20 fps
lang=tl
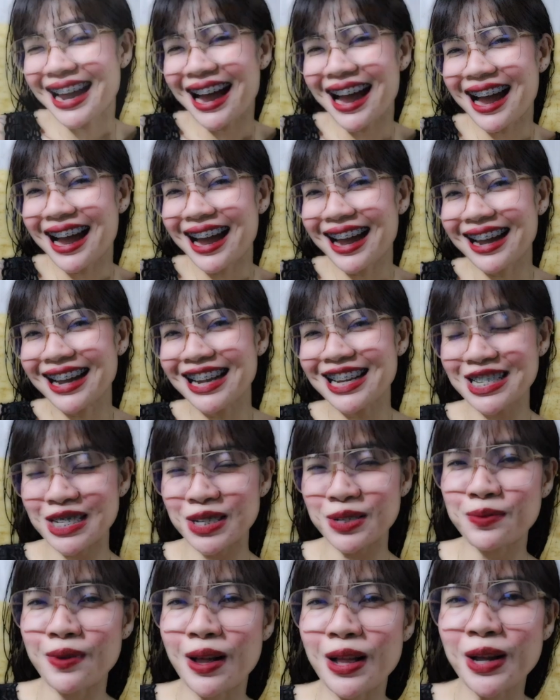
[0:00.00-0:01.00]

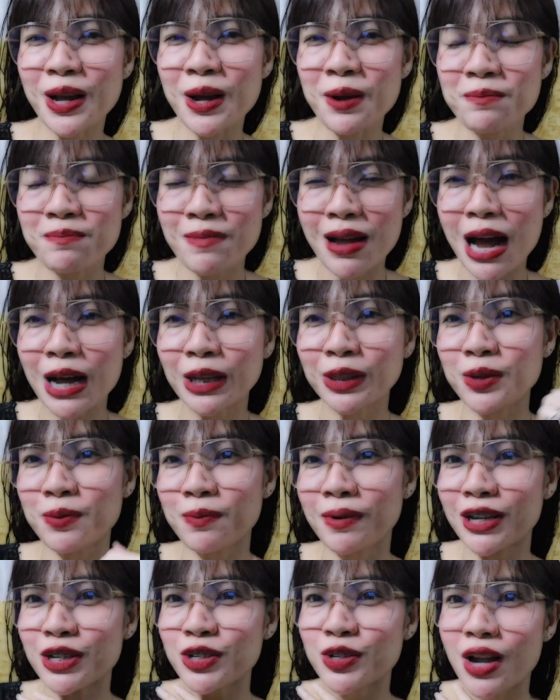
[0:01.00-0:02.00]
guys! Welcome back
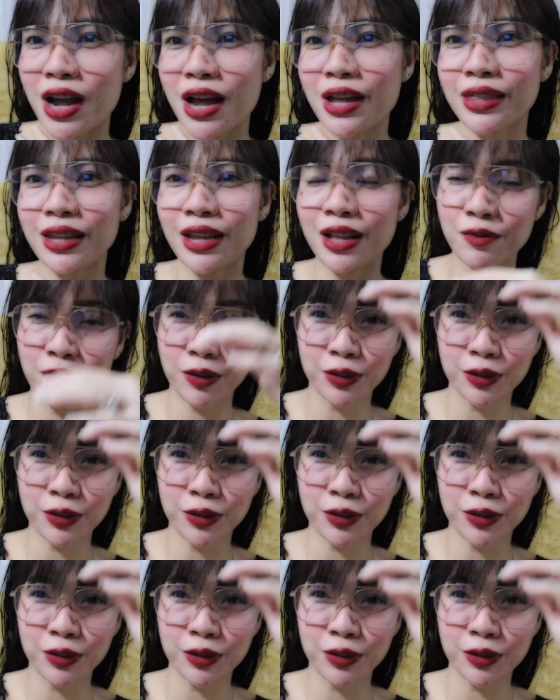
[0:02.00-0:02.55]
to my channel.